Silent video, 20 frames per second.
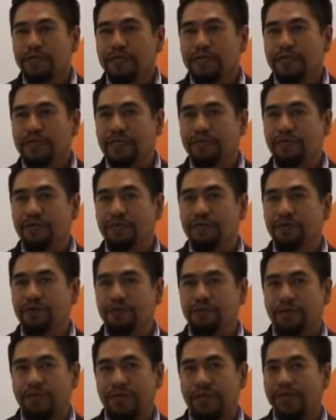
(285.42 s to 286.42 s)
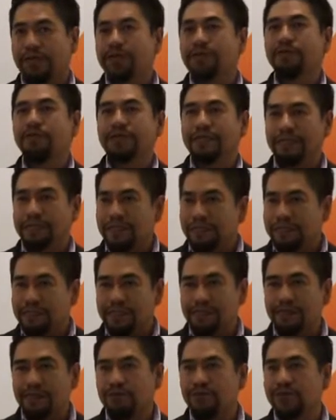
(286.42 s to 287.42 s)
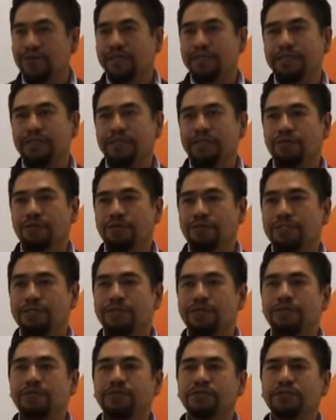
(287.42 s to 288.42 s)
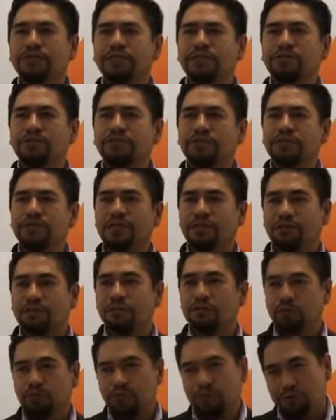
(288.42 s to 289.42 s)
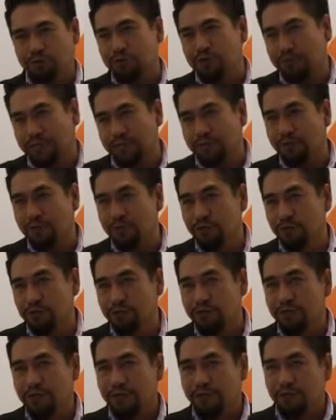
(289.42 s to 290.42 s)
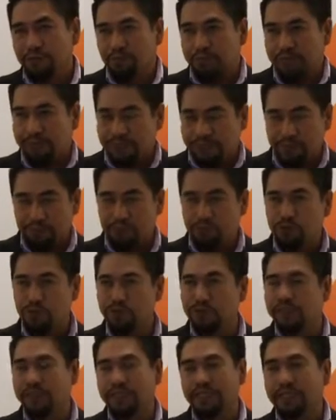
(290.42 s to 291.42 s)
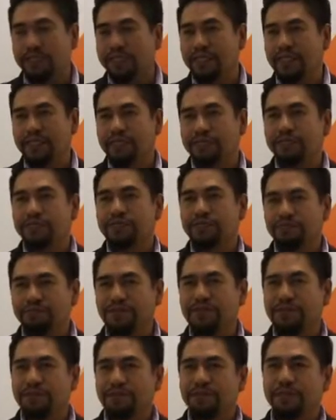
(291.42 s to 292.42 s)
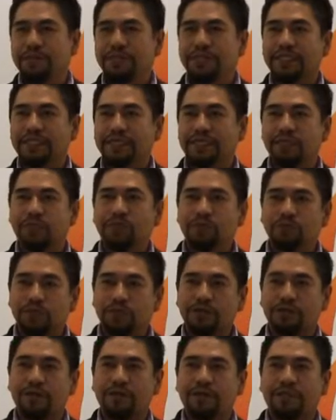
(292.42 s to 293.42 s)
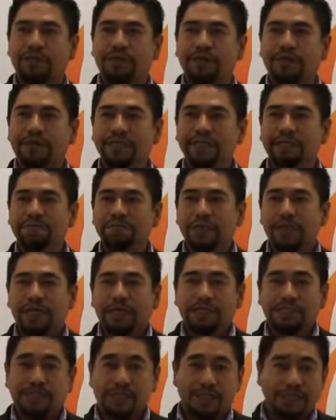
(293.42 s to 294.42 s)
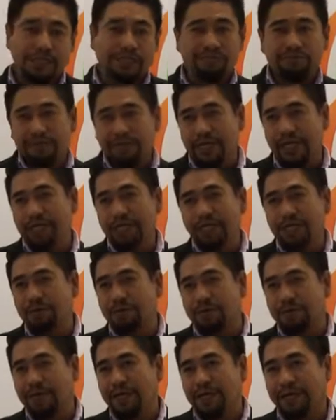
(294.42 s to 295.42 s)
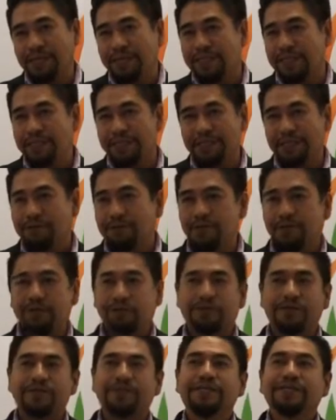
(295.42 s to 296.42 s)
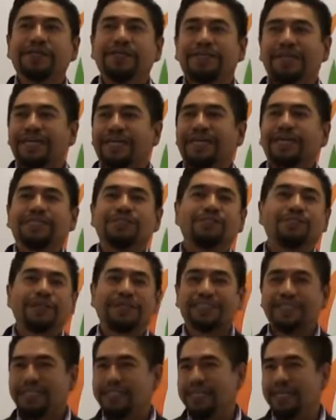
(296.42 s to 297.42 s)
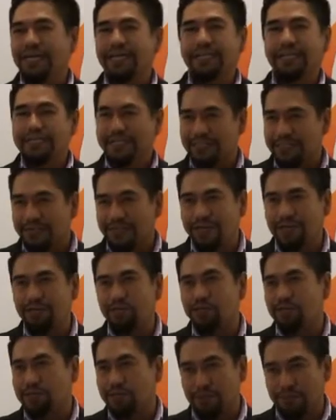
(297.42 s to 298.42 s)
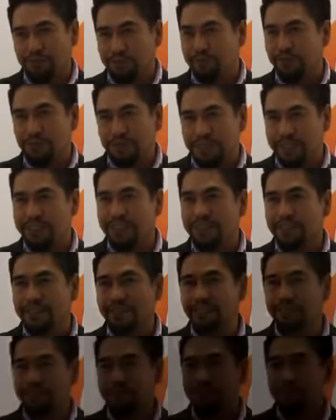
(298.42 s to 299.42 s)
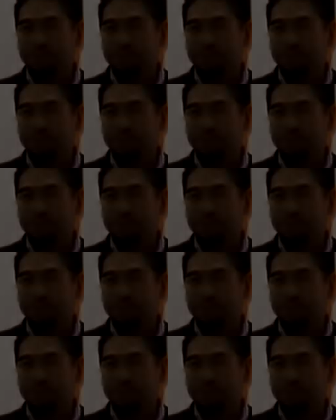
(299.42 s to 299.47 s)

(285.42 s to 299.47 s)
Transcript: eh, ojalá estén organizando más eventos de estos y por supuesto invitándonos porque estamos sumamente interesados. Definitivamente es algo muy recomendable. Si allá afuera alguien me ve y dice, bueno, ¿qué es lo que se hace ahí? Se hacen negocios, eso pueden estar seguros.